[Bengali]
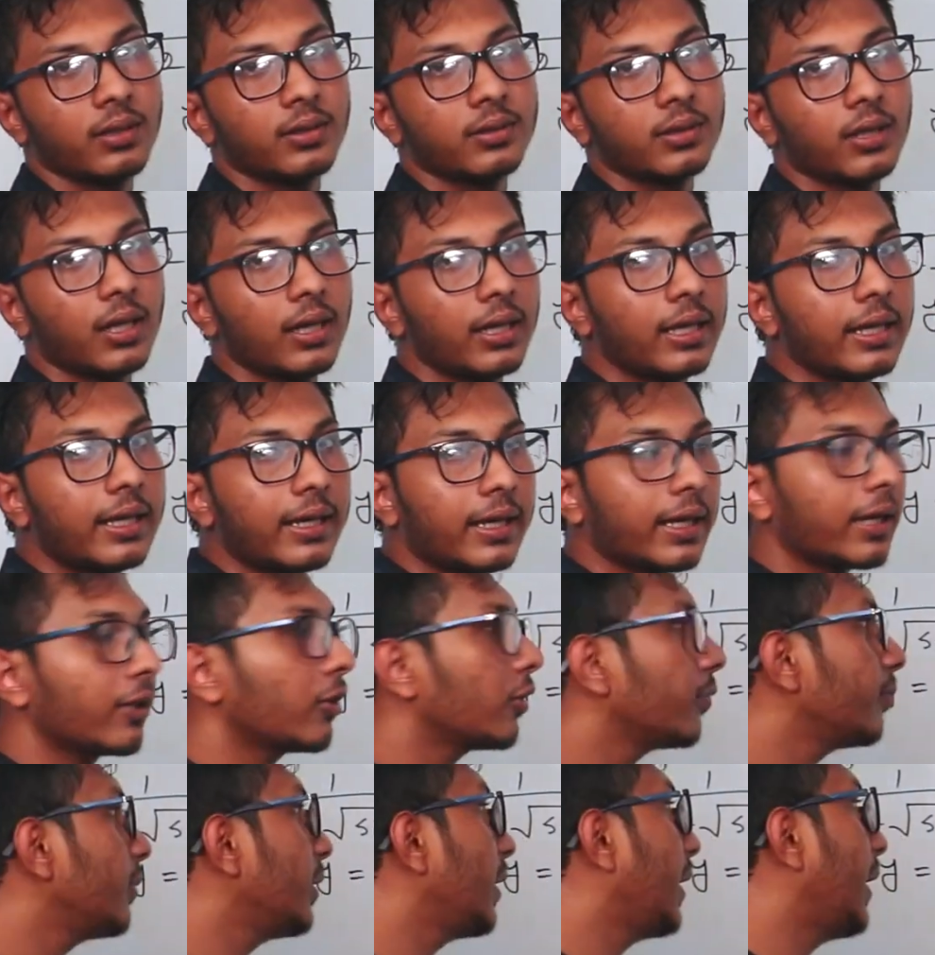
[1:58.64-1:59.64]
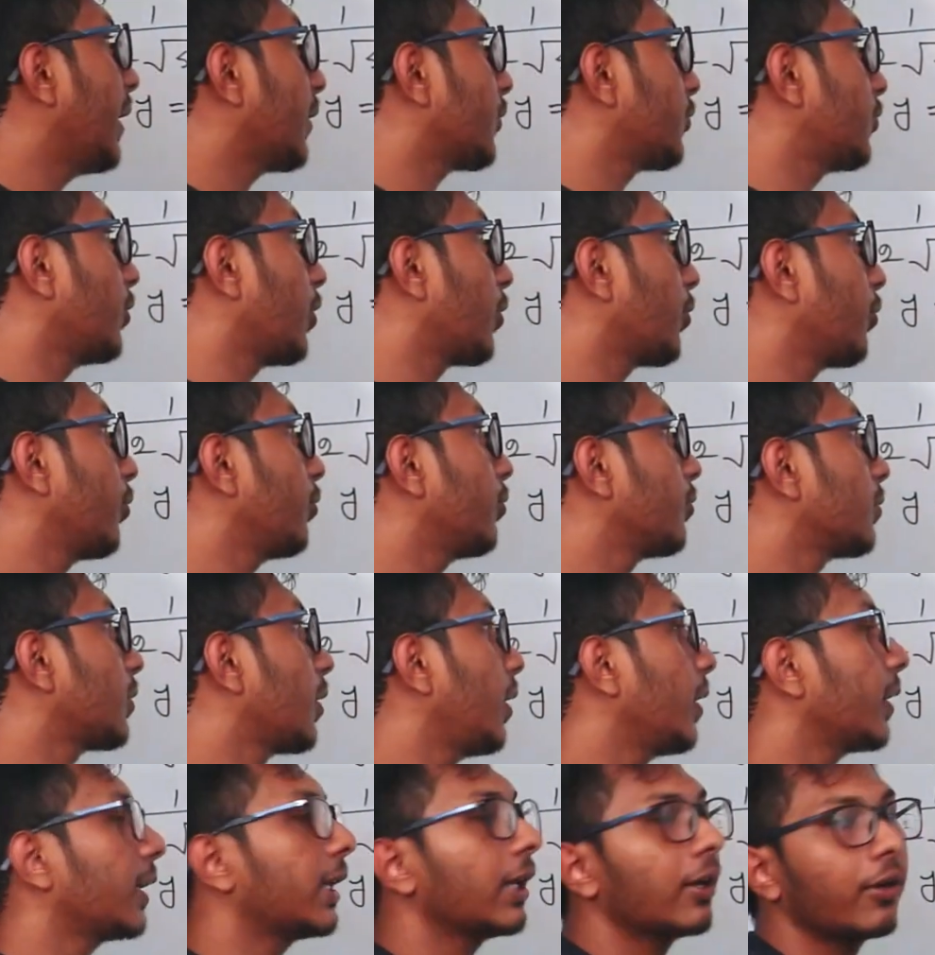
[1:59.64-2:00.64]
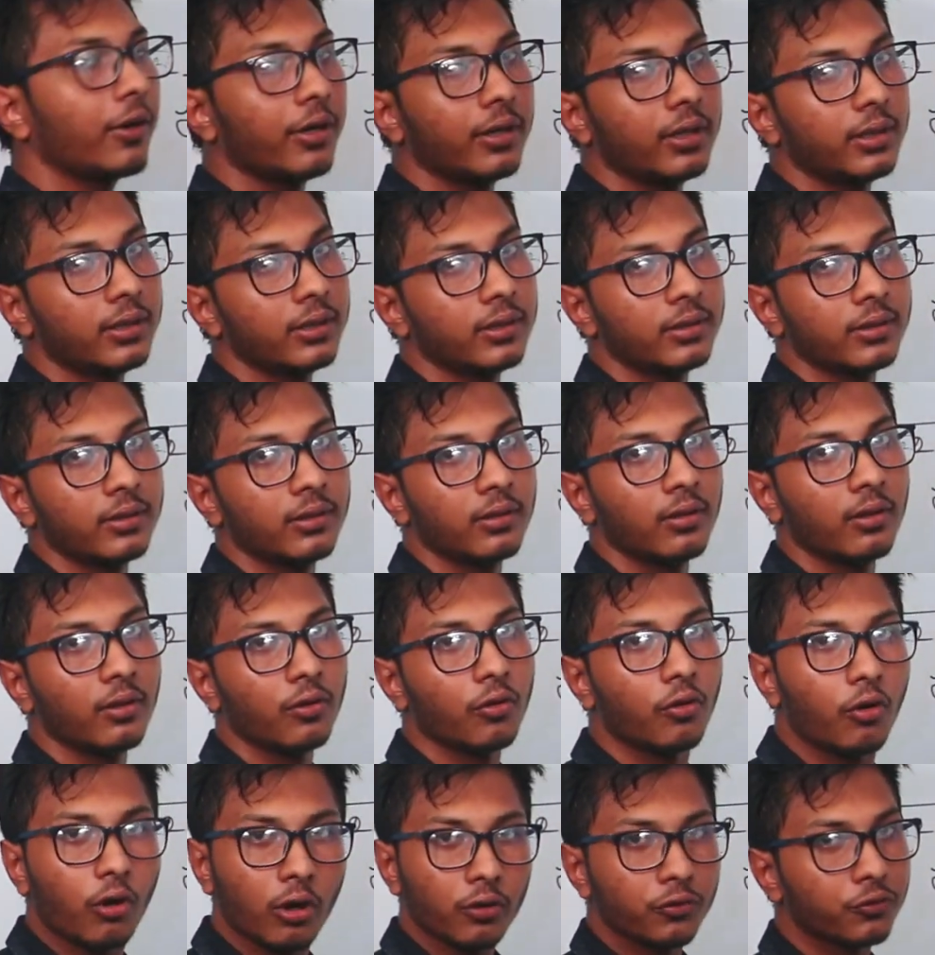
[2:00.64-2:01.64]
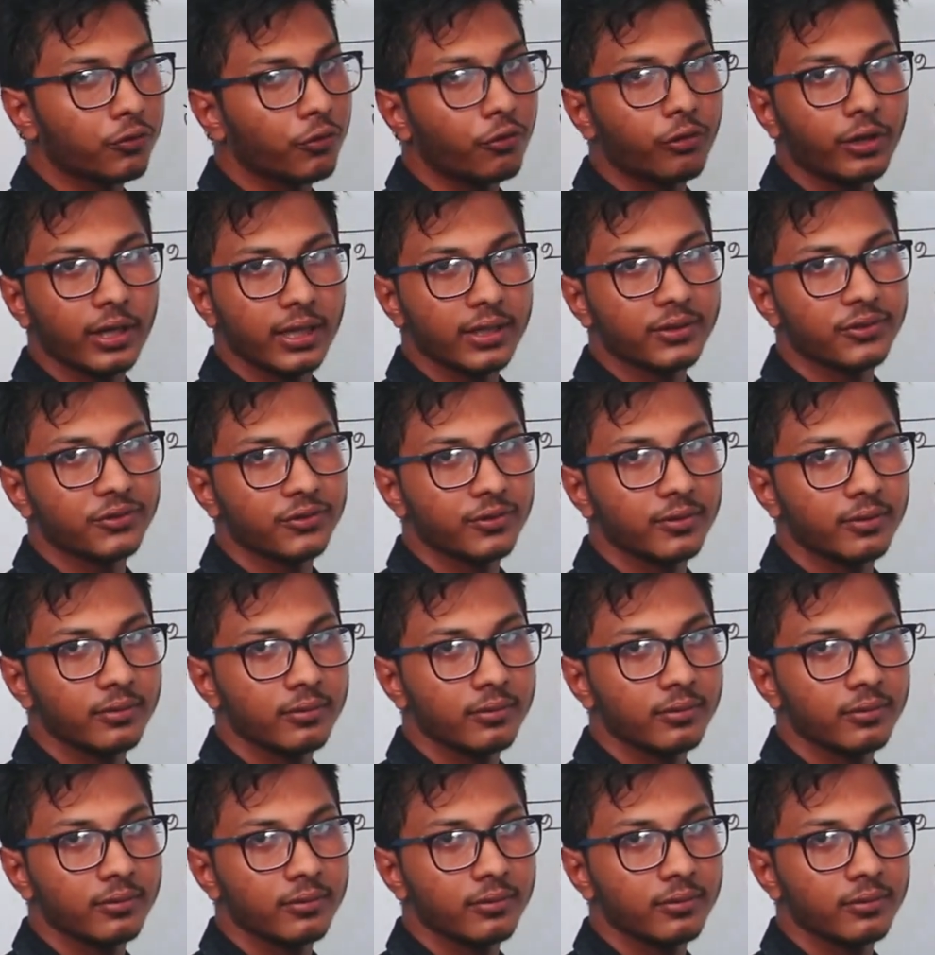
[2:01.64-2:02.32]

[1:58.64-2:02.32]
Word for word: তাহলে এটাকে তুমি এক্স ধরো তাহলে কি হয় কজ রুট এক্স